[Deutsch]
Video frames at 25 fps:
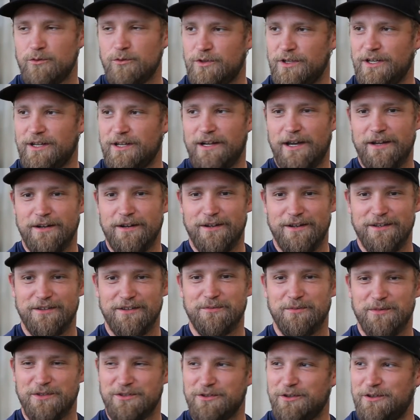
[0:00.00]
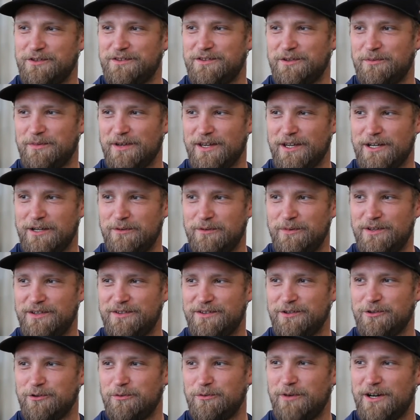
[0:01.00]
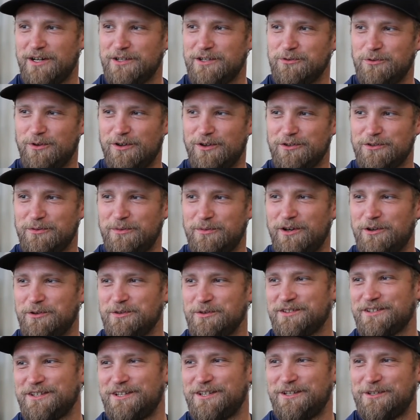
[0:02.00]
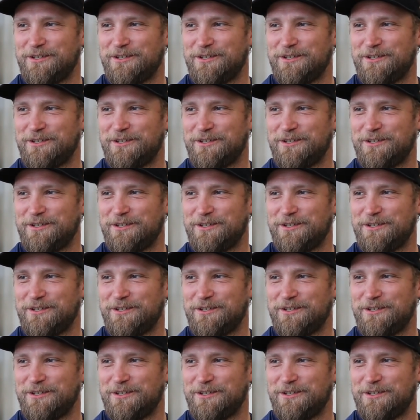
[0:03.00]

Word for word: Die Kleine lässt mich trotzdem regelmäßig um 8 Uhr aus dem Haus gehen